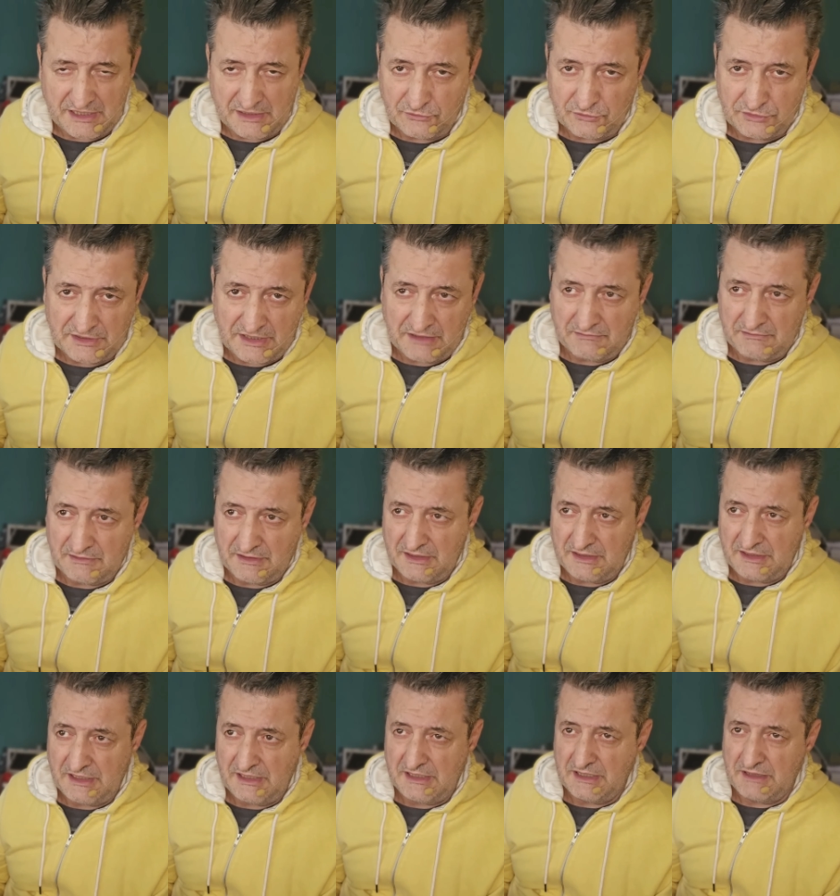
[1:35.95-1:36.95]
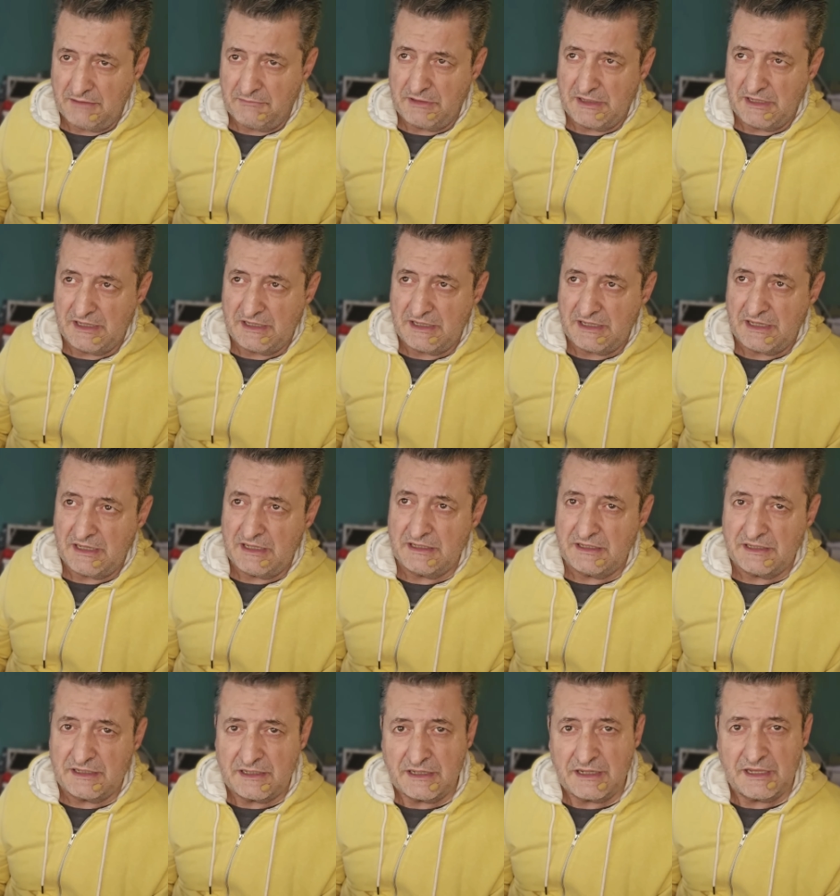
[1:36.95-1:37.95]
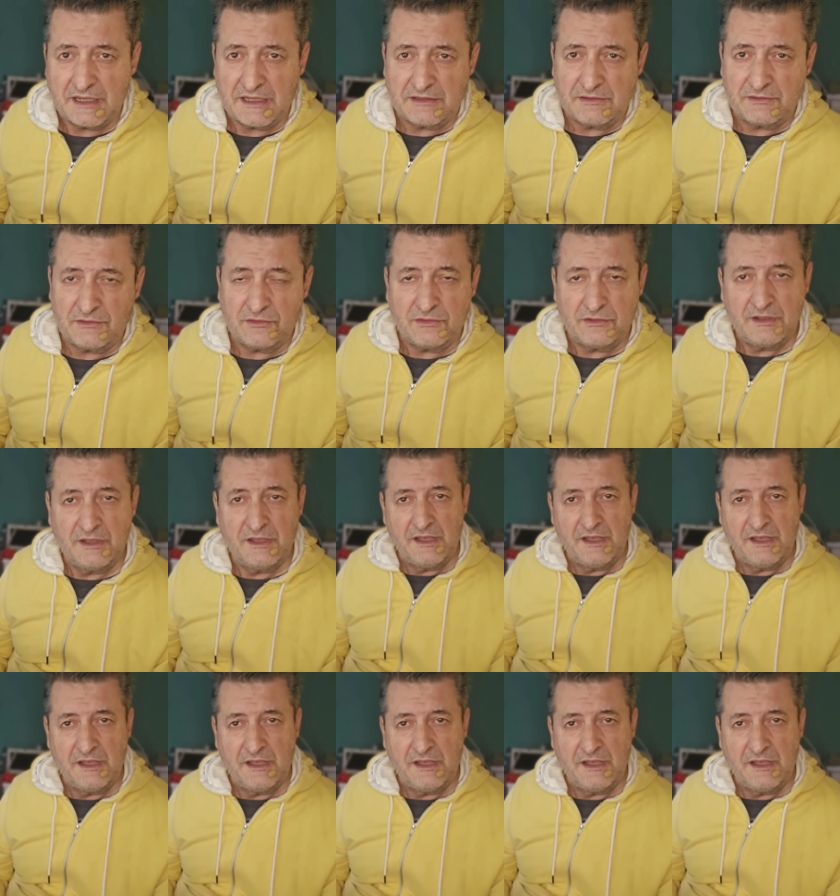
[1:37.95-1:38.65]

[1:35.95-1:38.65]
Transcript: agotaba y que había que ir creando,